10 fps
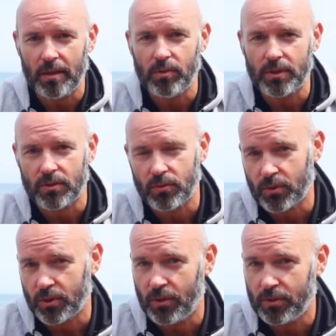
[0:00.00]
albo też
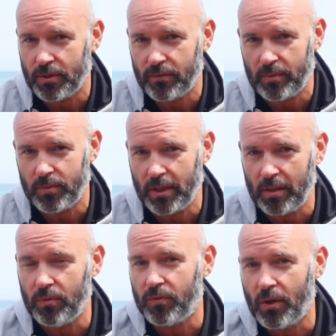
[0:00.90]
już osiądzie we mnie,
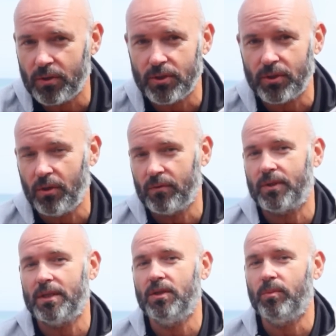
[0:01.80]
albo wychodzi, to on
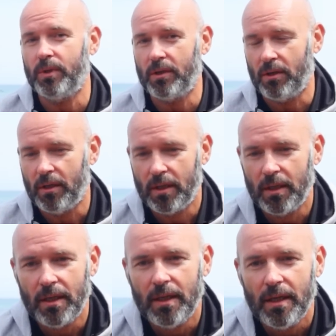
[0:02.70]
wtedy dopiero
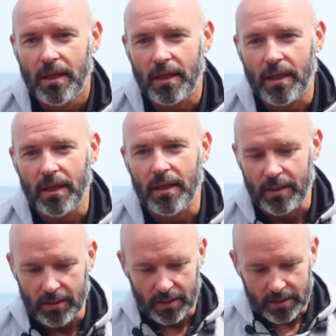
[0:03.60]

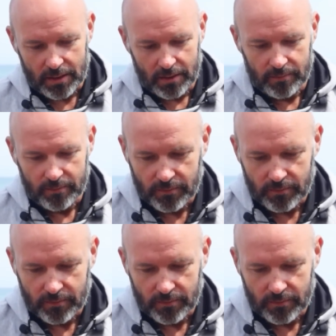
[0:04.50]
e, jest,